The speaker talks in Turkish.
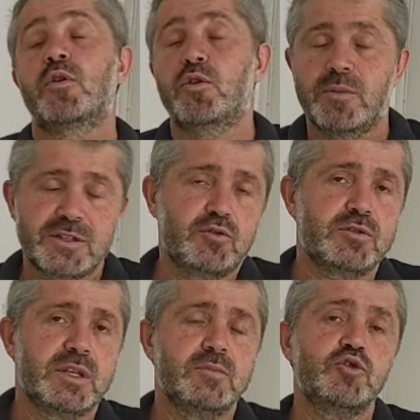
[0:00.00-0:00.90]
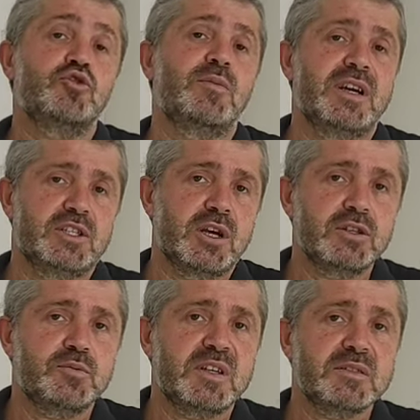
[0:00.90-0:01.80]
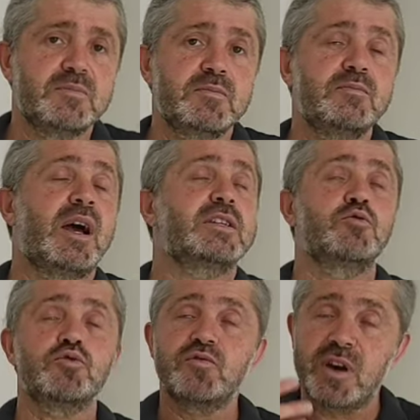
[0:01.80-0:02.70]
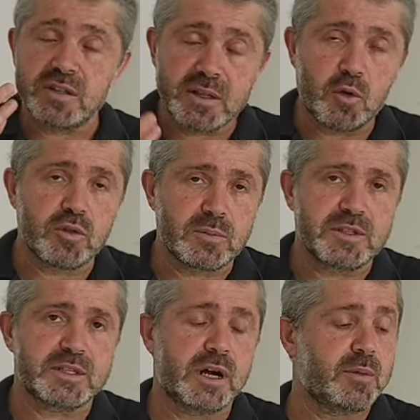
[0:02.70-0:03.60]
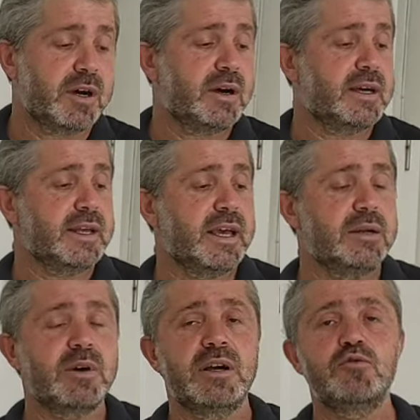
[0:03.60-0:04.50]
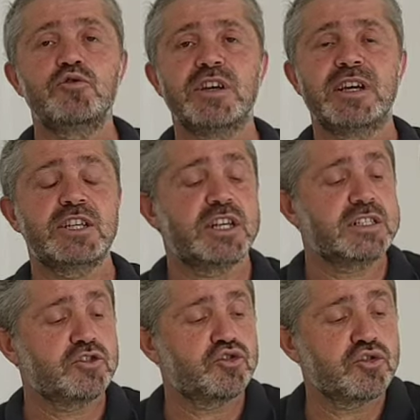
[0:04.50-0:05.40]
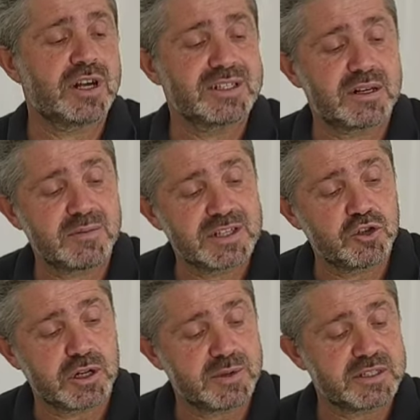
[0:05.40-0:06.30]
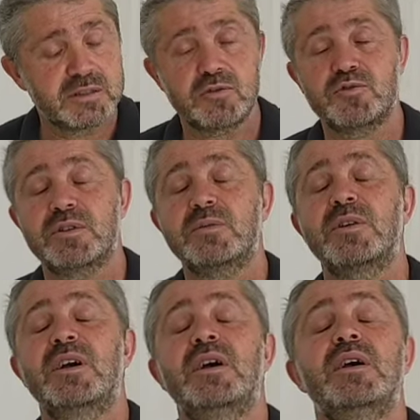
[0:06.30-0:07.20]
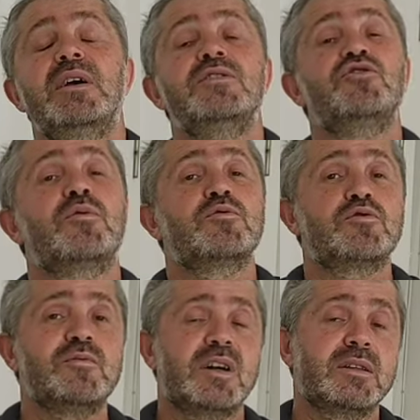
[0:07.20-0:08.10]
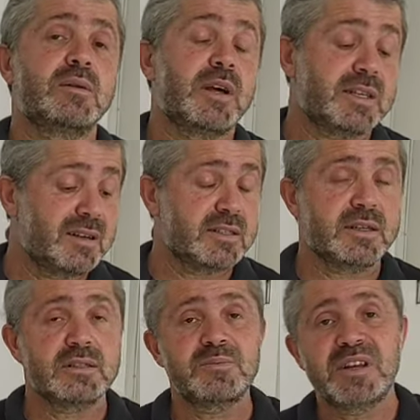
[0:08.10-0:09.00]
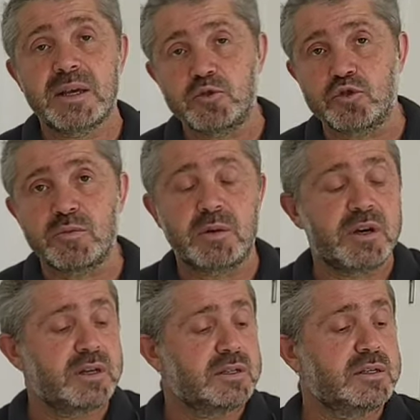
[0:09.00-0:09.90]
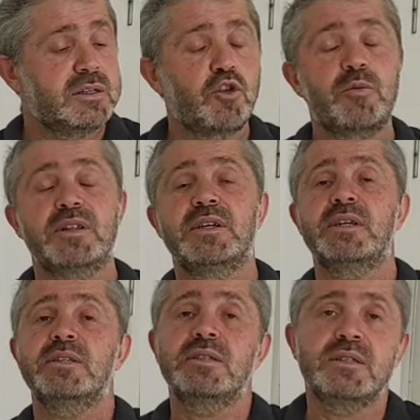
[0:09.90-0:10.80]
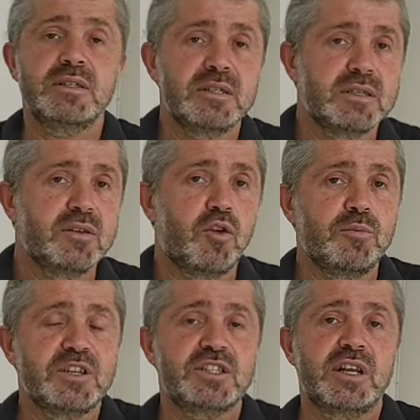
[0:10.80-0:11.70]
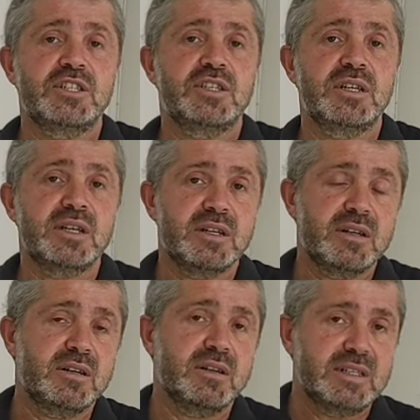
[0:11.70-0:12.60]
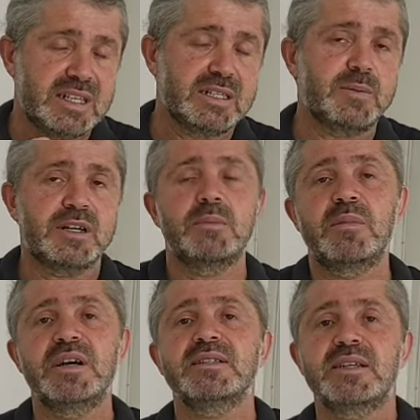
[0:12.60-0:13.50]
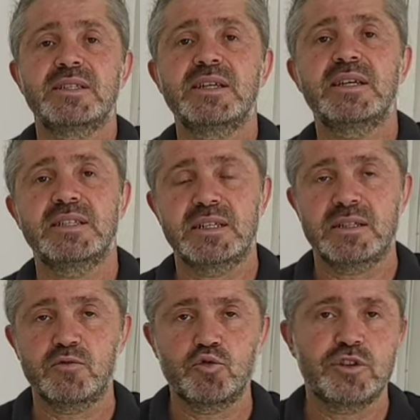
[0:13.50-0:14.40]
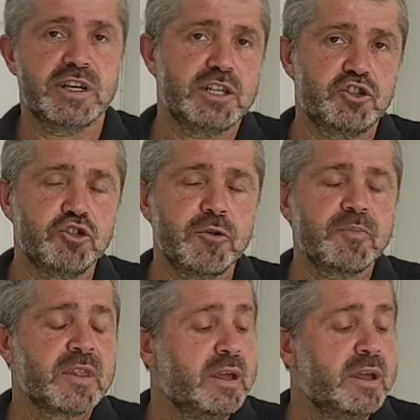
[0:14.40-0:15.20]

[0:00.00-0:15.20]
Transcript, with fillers: Olmaz dostlarım çünkü maya çalışmaz. Belki uzun vadede olabilir ama hani eğer maya uykuya geçerse şu gazlanmayı göremezsiniz dostlarım. Çok uzun vadede belki gazlanır bilemiyorum ama e, normalde e, 15 derecede itibaren maya zaten kesinlikle uykuya geçiyor.